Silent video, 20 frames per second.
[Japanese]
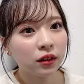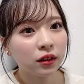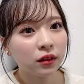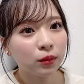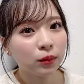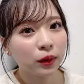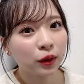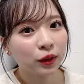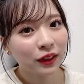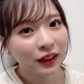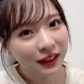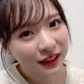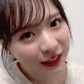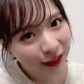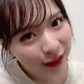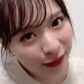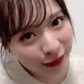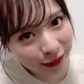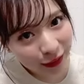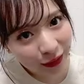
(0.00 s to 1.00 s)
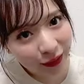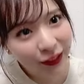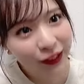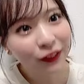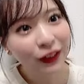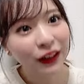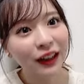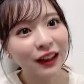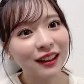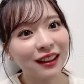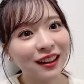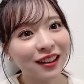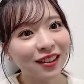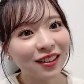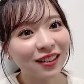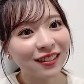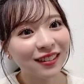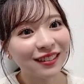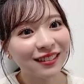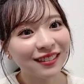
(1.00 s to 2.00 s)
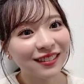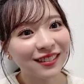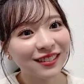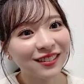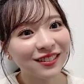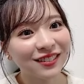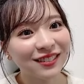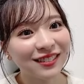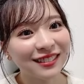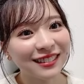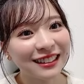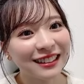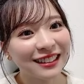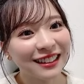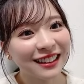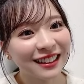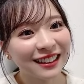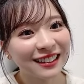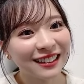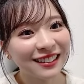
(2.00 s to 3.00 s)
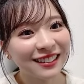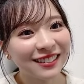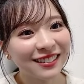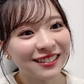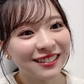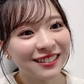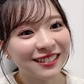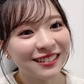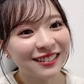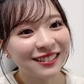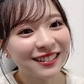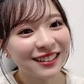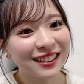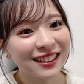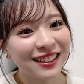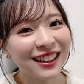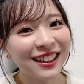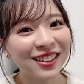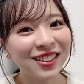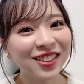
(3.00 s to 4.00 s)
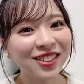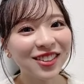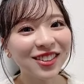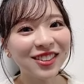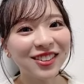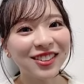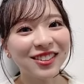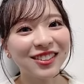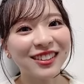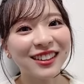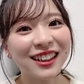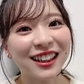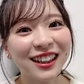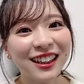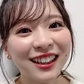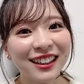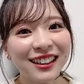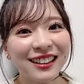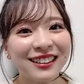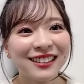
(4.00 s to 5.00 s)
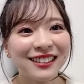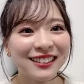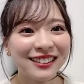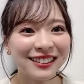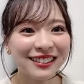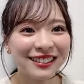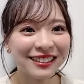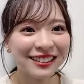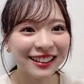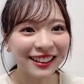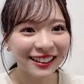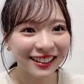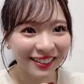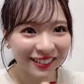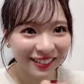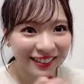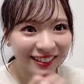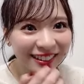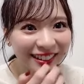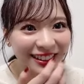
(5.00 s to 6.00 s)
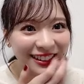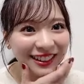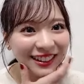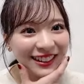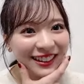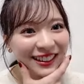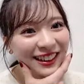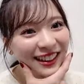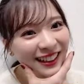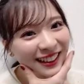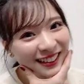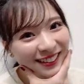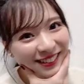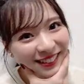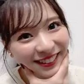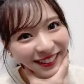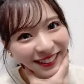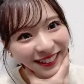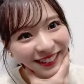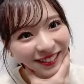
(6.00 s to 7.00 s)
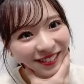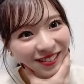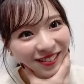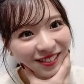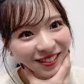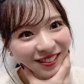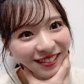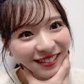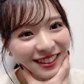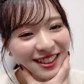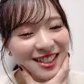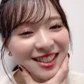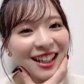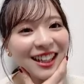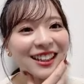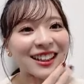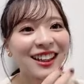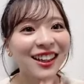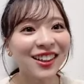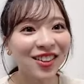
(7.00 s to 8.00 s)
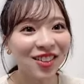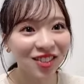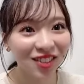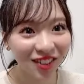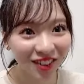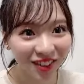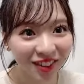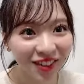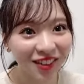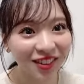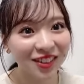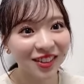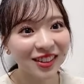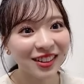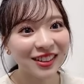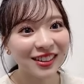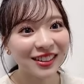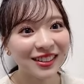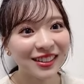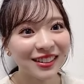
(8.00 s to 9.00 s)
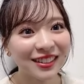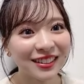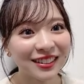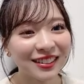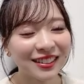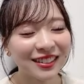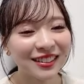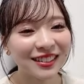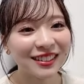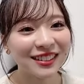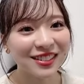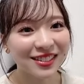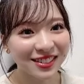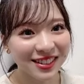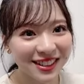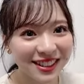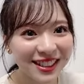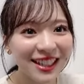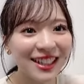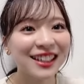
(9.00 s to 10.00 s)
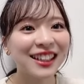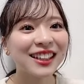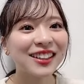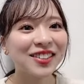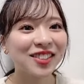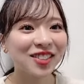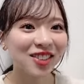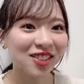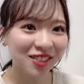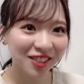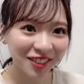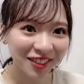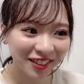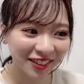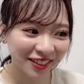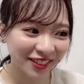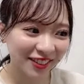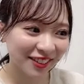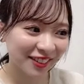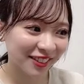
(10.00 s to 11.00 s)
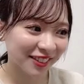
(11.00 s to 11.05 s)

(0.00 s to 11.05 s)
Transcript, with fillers: まあ私的には言いたい言いたいことというか何て言うんですかね言いたいことうん伝えたいことをそう伝えたいことを